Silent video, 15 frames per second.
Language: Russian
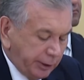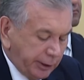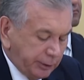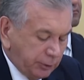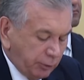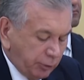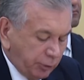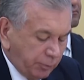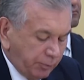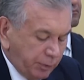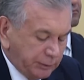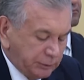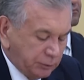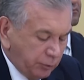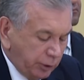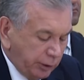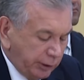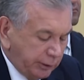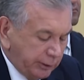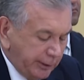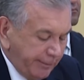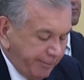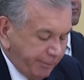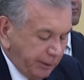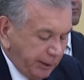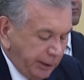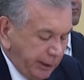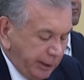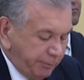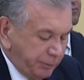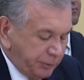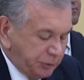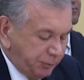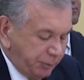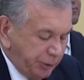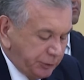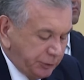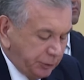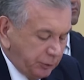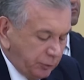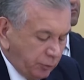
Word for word: которые позволят обеспечить